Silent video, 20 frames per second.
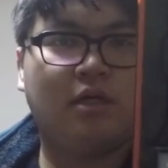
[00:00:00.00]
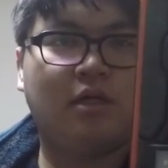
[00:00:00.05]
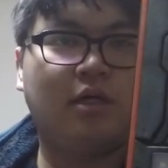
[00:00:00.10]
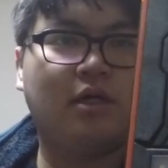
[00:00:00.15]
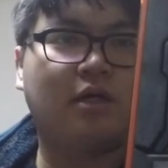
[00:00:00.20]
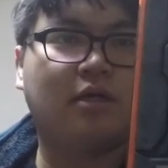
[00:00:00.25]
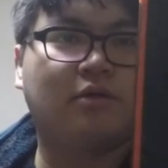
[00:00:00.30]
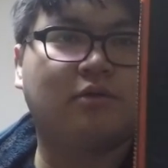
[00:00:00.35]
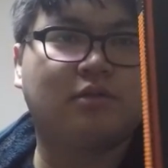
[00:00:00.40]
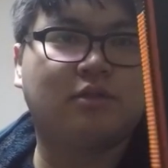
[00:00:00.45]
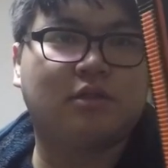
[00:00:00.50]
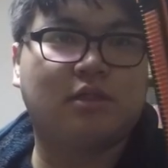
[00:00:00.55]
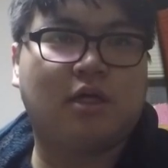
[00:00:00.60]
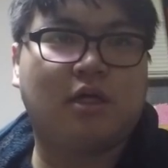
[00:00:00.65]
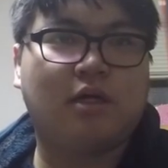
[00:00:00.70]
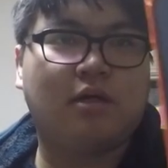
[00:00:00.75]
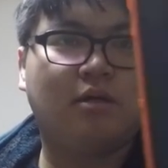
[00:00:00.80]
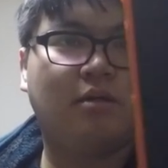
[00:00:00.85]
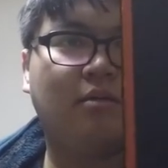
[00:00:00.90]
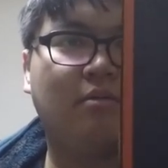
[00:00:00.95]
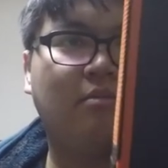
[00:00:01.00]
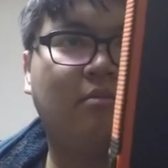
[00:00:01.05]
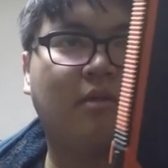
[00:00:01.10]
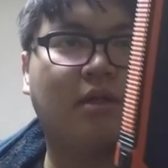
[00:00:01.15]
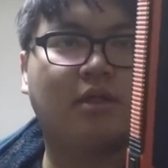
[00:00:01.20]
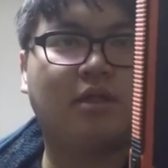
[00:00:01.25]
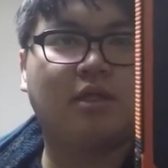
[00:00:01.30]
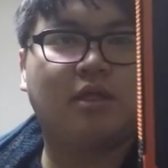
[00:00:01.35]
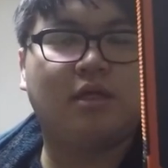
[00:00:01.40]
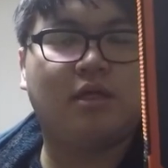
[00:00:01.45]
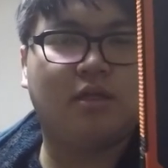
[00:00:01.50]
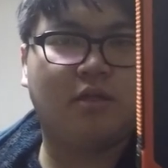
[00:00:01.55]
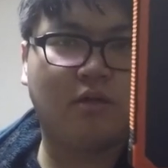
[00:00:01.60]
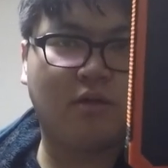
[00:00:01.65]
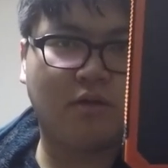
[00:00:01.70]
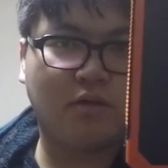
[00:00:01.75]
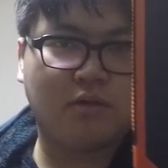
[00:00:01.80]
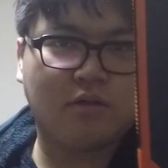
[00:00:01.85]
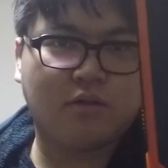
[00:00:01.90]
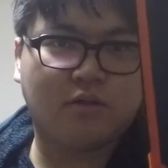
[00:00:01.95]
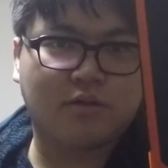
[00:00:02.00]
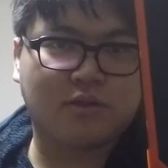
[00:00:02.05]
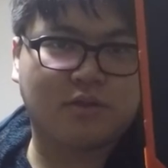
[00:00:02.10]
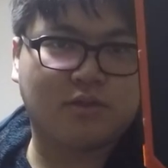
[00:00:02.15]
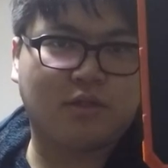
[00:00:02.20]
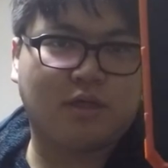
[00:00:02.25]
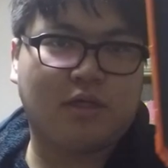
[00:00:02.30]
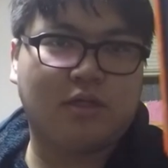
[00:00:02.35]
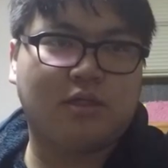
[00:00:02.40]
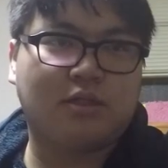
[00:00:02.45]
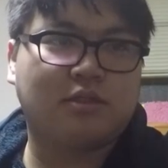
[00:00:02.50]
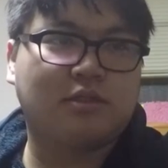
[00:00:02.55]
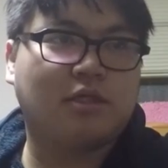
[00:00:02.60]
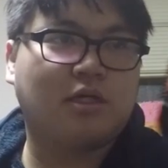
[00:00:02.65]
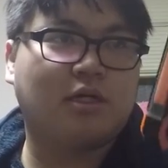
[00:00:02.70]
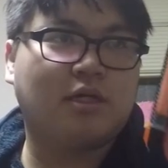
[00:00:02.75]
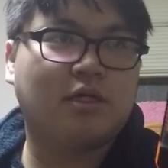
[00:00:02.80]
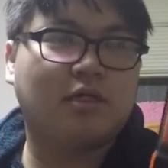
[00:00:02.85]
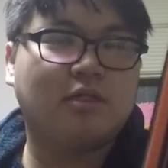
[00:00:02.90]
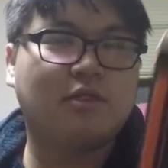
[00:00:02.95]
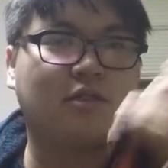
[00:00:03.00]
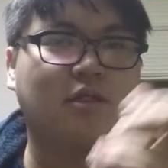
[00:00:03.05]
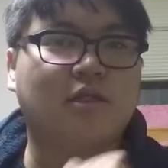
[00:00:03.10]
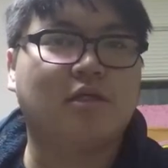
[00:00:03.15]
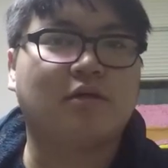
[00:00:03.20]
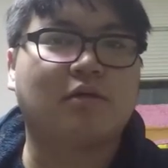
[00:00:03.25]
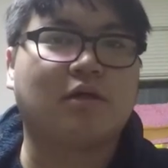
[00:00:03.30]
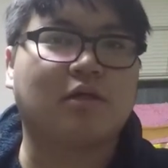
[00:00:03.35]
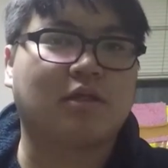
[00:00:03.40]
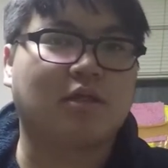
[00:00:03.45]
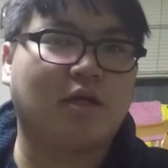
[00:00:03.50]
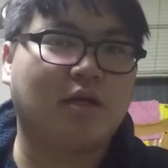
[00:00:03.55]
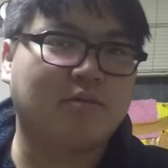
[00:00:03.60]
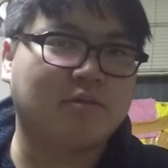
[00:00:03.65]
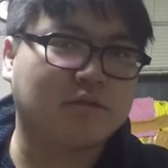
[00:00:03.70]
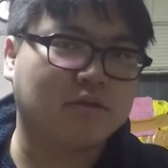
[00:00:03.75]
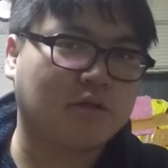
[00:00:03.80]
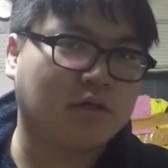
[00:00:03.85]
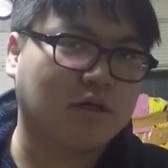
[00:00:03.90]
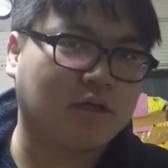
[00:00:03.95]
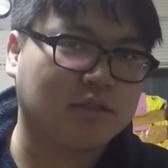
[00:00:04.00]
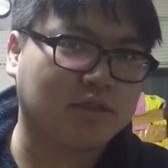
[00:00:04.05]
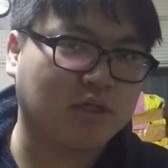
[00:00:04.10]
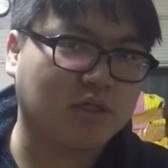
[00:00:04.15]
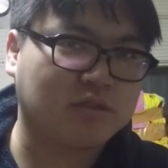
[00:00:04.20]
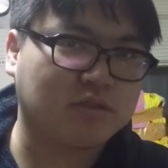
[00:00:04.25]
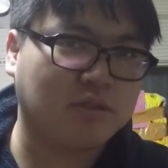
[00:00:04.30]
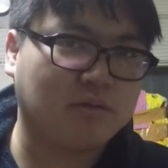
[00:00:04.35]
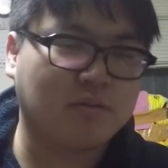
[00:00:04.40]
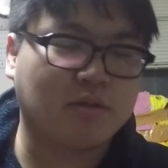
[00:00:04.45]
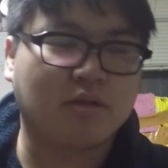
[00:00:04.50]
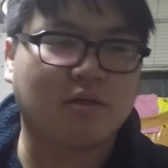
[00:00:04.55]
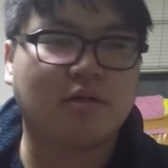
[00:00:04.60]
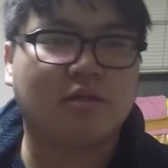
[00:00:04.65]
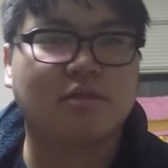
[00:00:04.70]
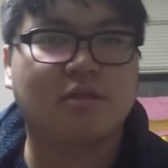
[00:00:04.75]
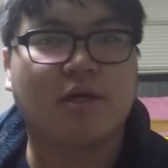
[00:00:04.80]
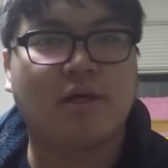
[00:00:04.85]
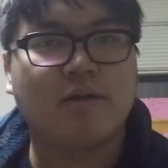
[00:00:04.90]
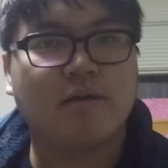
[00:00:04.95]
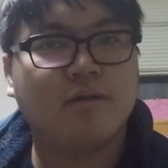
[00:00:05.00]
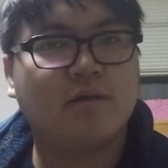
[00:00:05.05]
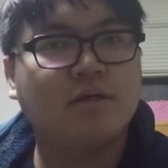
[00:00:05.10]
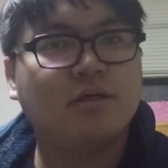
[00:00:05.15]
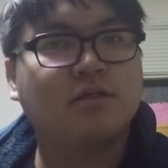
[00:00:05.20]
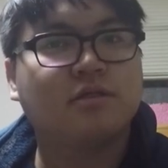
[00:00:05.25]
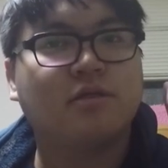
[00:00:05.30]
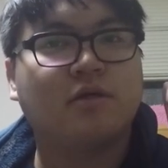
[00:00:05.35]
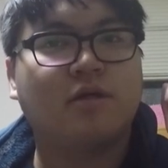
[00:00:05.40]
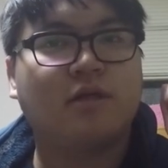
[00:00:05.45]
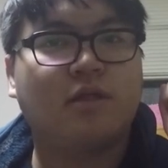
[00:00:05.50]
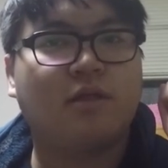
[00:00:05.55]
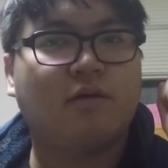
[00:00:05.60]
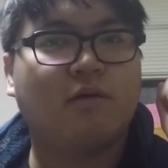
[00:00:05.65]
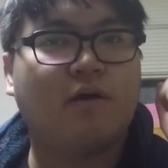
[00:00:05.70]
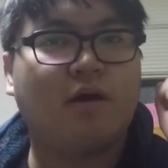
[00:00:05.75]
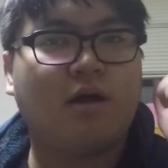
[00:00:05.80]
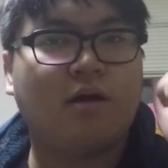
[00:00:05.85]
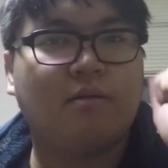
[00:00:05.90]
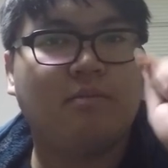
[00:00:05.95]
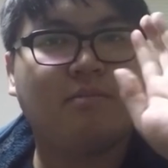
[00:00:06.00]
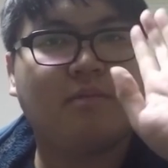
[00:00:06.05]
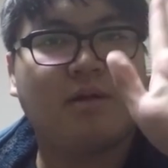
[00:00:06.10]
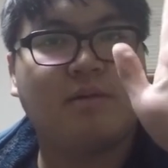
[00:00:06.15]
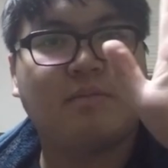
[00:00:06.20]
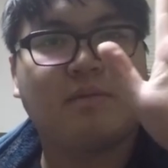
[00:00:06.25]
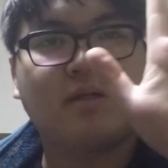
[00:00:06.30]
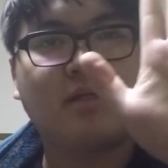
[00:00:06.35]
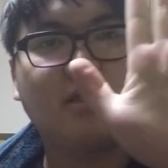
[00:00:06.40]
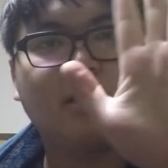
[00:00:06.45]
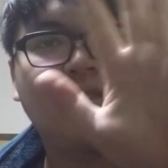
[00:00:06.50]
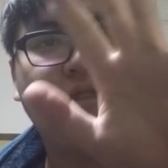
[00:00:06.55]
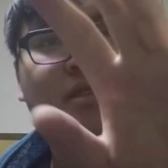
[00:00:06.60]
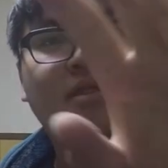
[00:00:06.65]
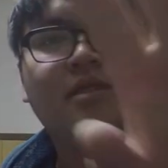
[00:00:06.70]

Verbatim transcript: えー、こちらバッテリーのご紹介でした。ぜひよかったら アマゾン からチェックしてみてください。それではバイバイ。